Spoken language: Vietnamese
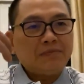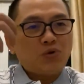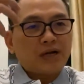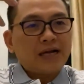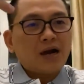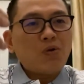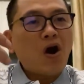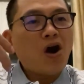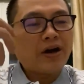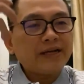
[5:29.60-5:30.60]
một cái câu
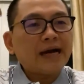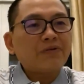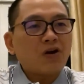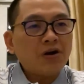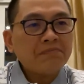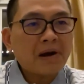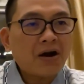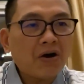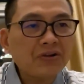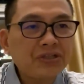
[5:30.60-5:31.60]
hỏi nào đó mà
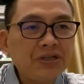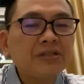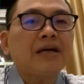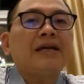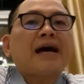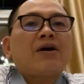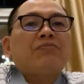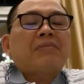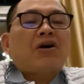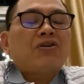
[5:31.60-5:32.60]
họ chưa thể nào
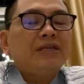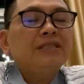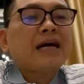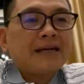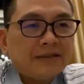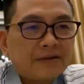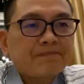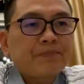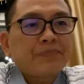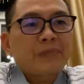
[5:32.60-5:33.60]
mà họ lý giải được
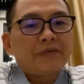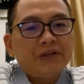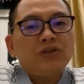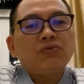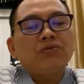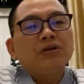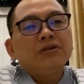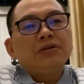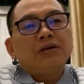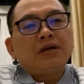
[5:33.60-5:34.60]
ví dụ
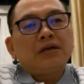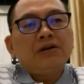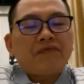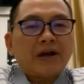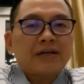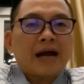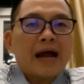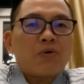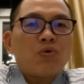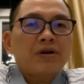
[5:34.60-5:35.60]
ờ, đức phật
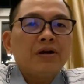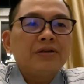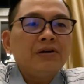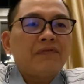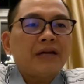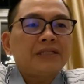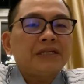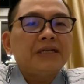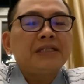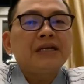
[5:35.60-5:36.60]
cả cuộc đời đức phật
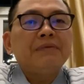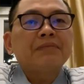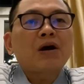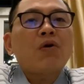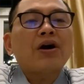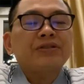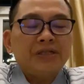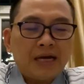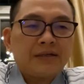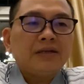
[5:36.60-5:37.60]
chỉ đi tìm câu hỏi
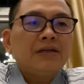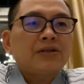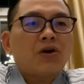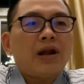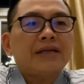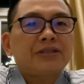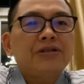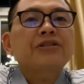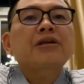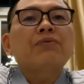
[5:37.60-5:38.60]
thứ nhất đó là
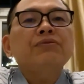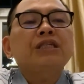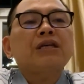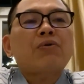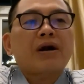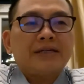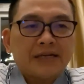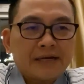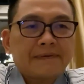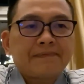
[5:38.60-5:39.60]
sự sống sau cái
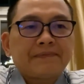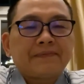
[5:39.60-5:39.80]
chết